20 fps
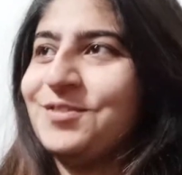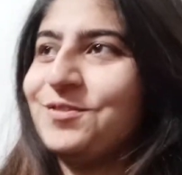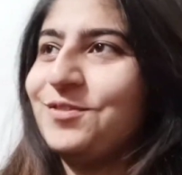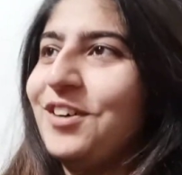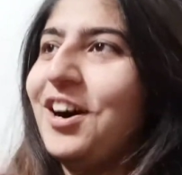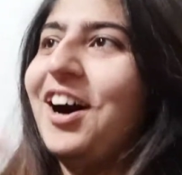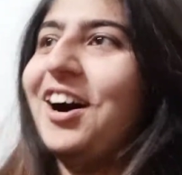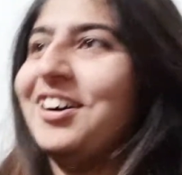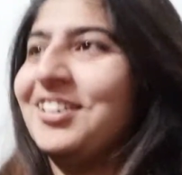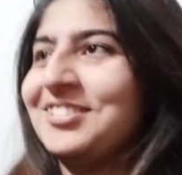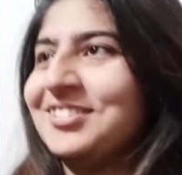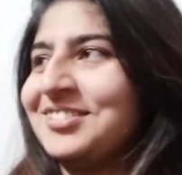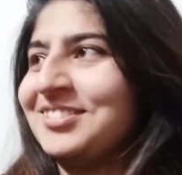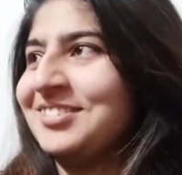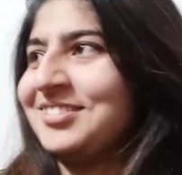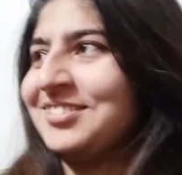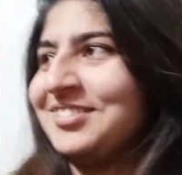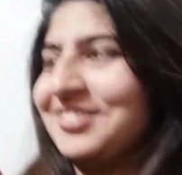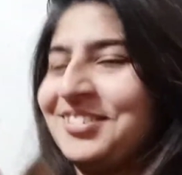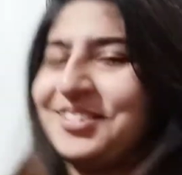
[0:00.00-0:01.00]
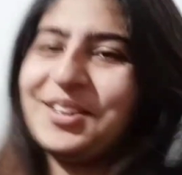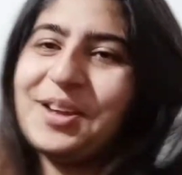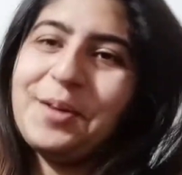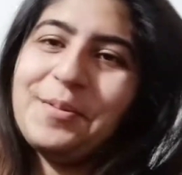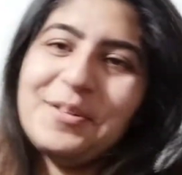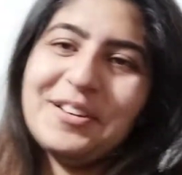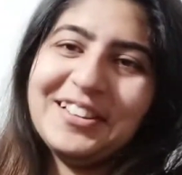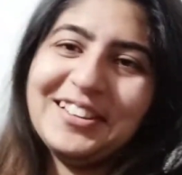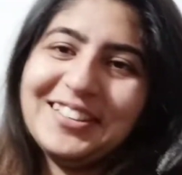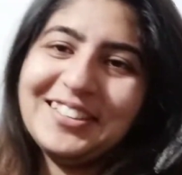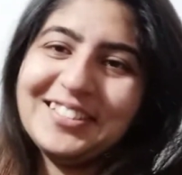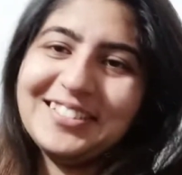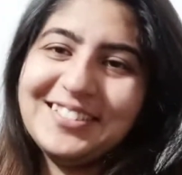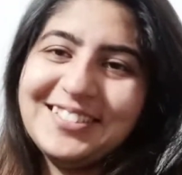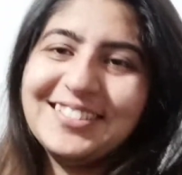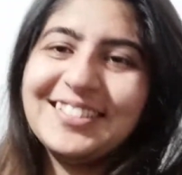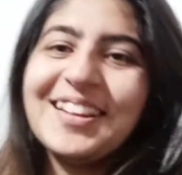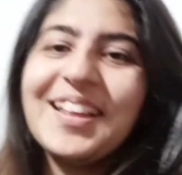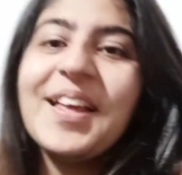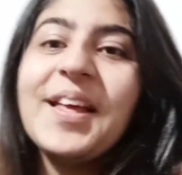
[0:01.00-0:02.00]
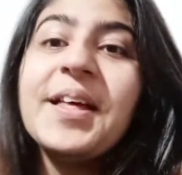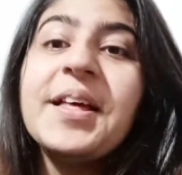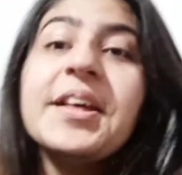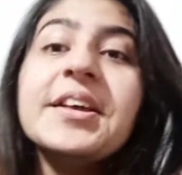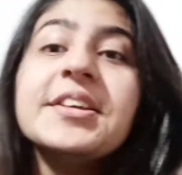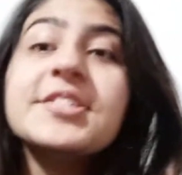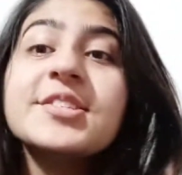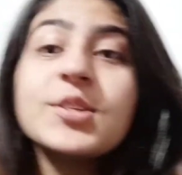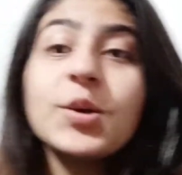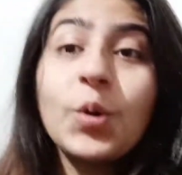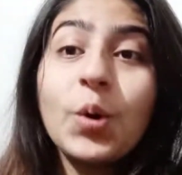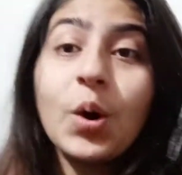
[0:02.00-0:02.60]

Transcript: वाह क्या बात है सो